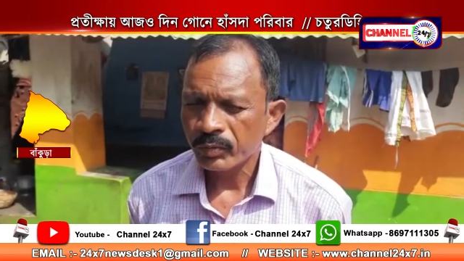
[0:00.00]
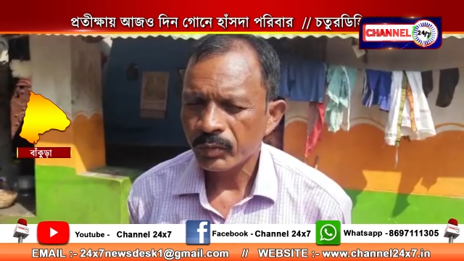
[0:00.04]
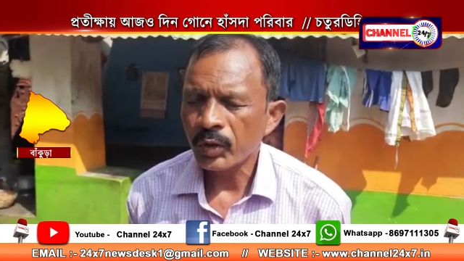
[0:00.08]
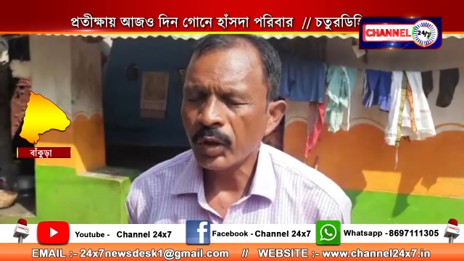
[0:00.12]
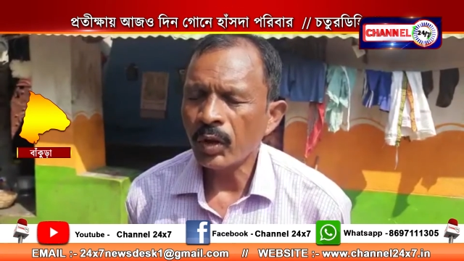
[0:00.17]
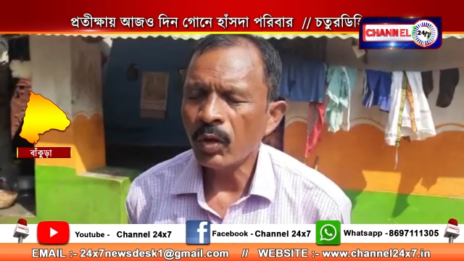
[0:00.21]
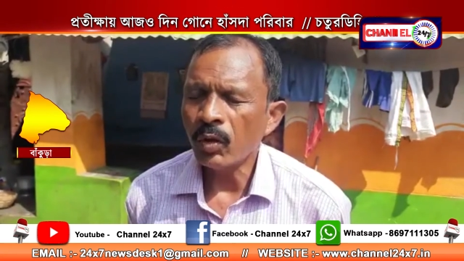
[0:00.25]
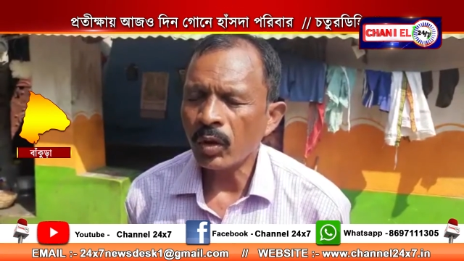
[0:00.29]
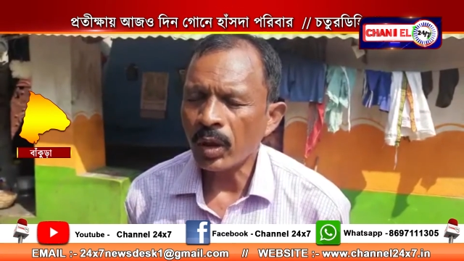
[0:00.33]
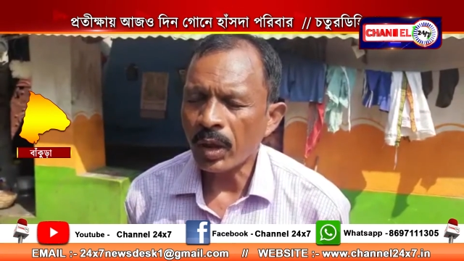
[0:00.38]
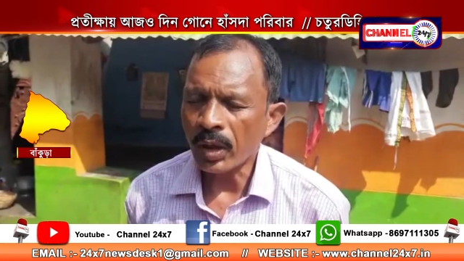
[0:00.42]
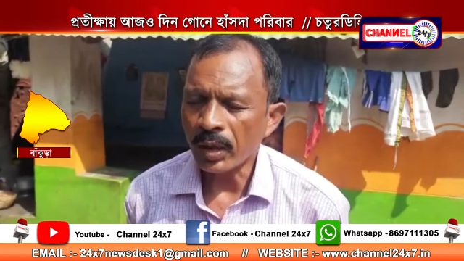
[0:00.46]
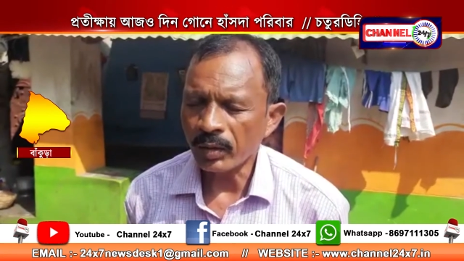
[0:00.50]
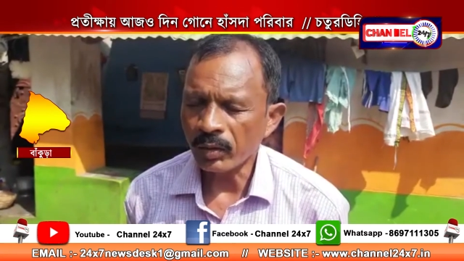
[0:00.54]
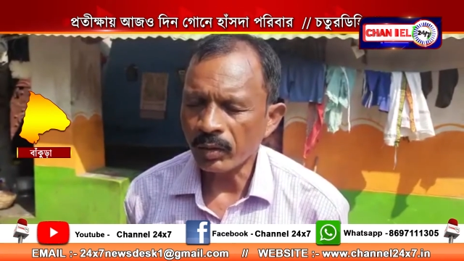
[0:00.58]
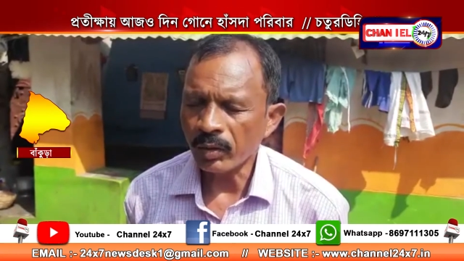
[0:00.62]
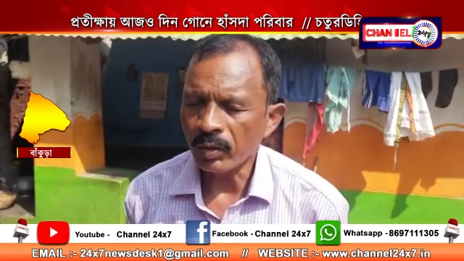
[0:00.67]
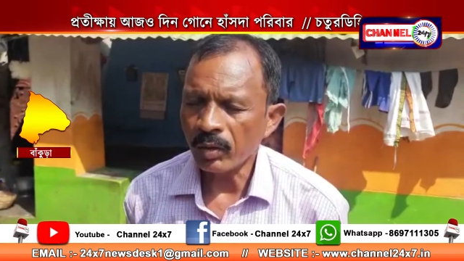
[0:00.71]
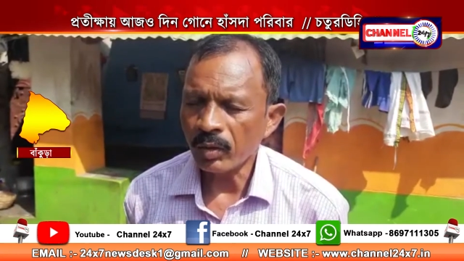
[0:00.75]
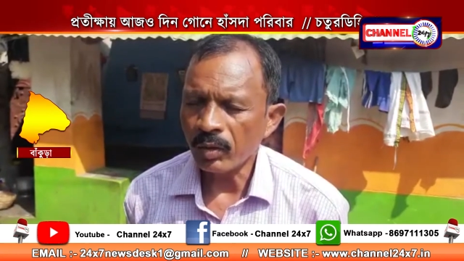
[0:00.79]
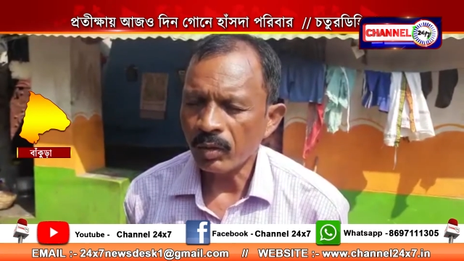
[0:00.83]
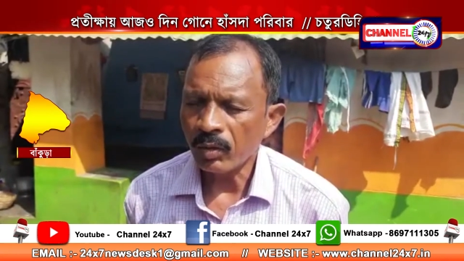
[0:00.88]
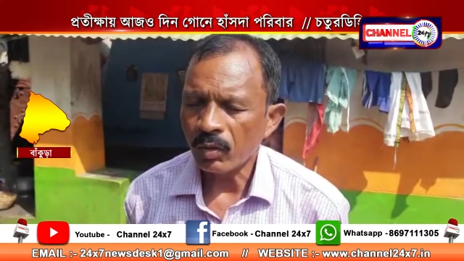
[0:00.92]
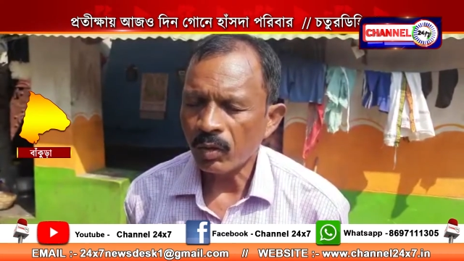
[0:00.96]
দিয়ে ওরাও তো
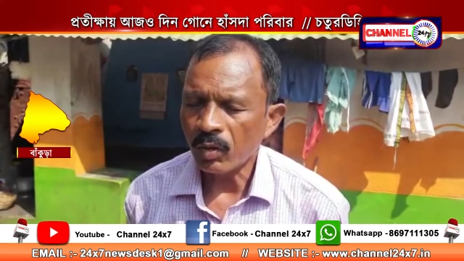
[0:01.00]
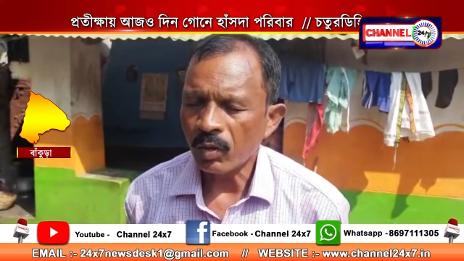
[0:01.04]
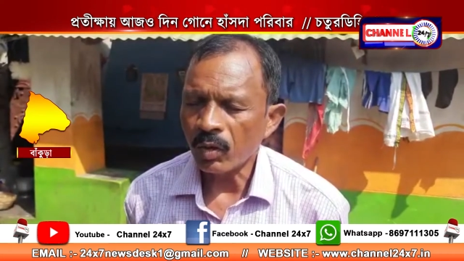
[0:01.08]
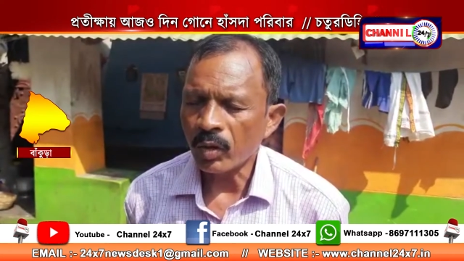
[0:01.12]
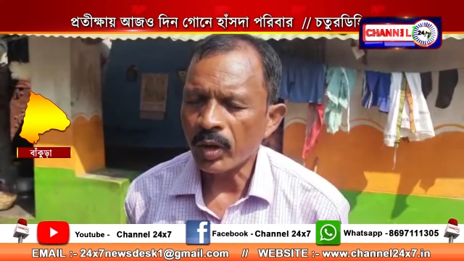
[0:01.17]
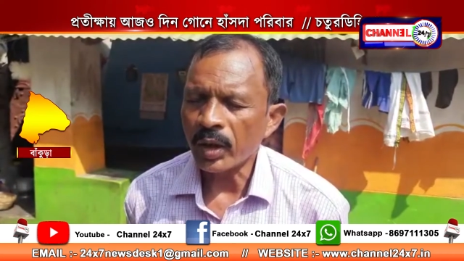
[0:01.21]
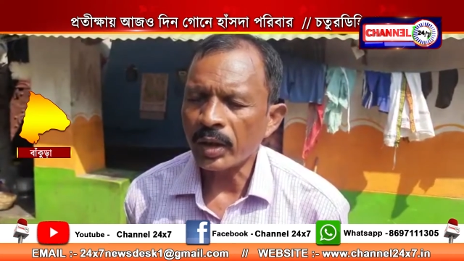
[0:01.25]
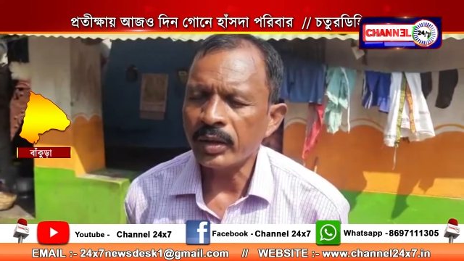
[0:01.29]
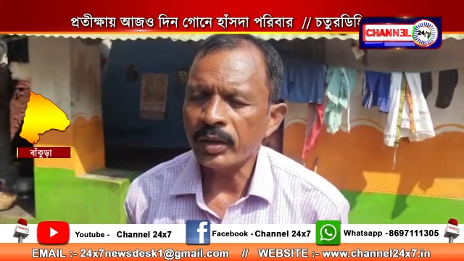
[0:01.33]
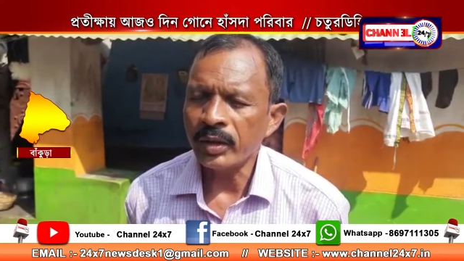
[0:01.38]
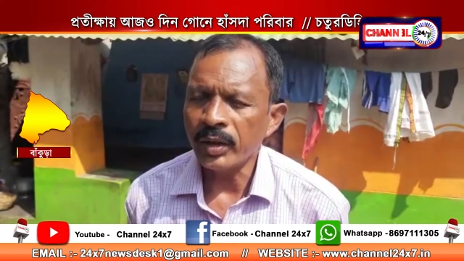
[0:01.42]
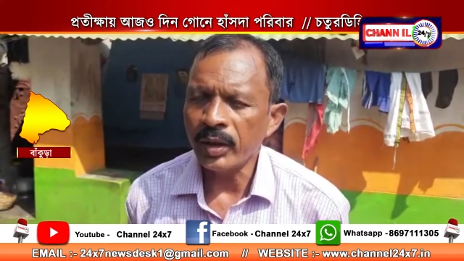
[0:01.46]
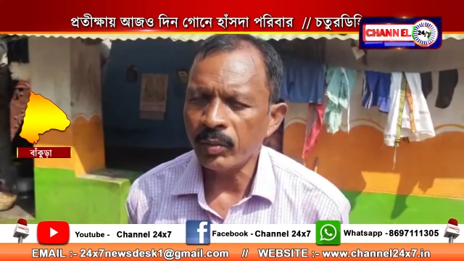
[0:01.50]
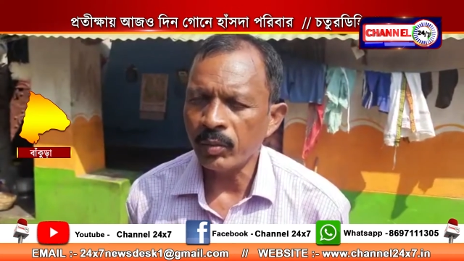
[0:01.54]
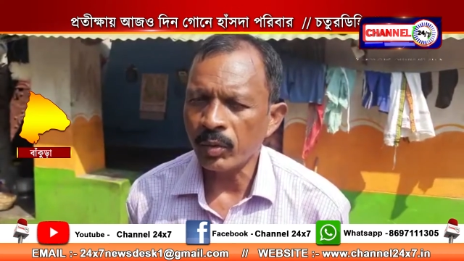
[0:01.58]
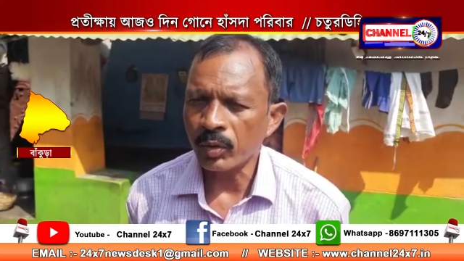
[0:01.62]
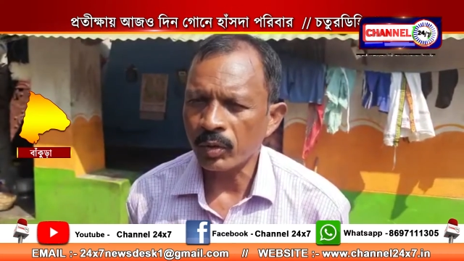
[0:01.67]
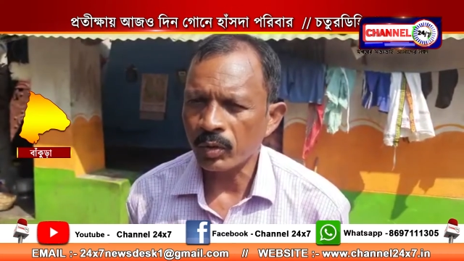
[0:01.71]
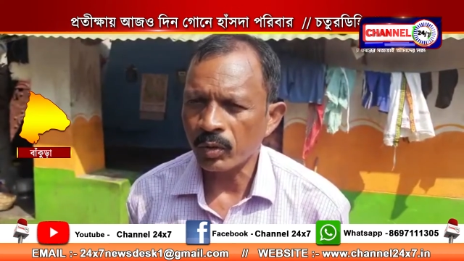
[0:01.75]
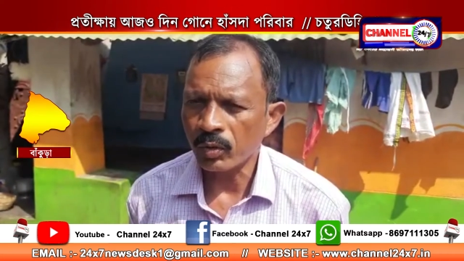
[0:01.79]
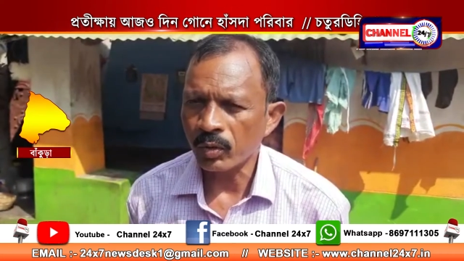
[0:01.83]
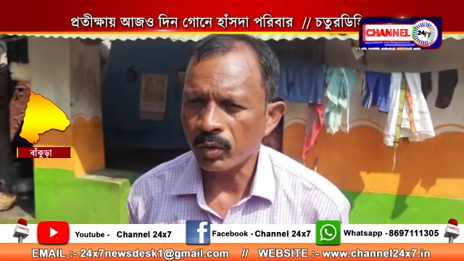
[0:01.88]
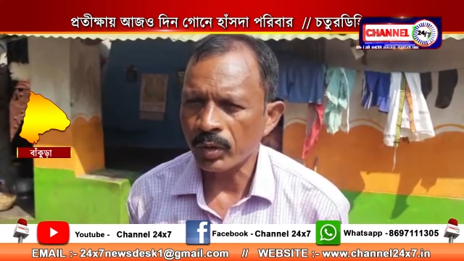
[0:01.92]
অনেক দিনেই বন্ধ